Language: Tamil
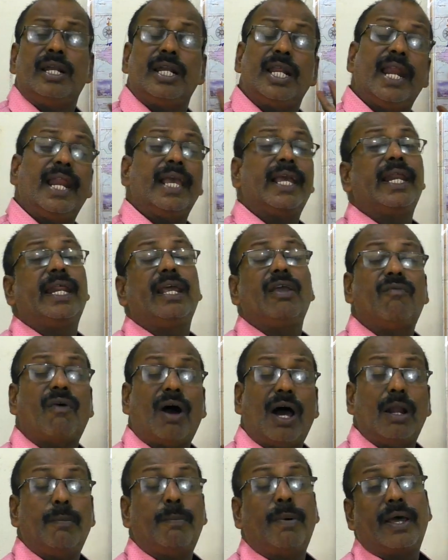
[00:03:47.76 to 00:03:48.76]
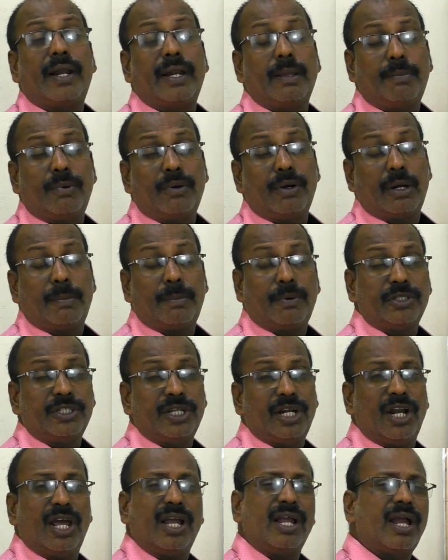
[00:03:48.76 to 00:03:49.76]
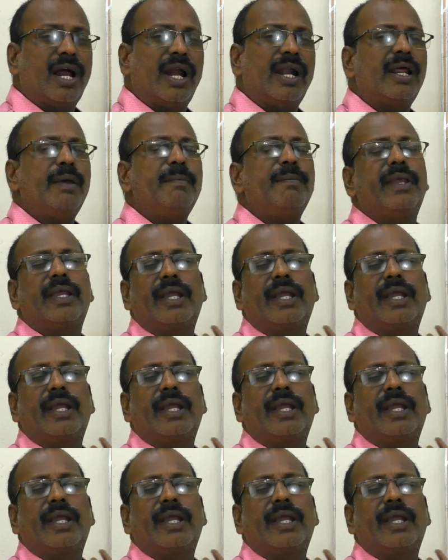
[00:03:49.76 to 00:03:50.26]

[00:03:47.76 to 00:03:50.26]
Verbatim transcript: நீலகிரி வால்பாறை போன்ற பகுதிகளெலாம் கன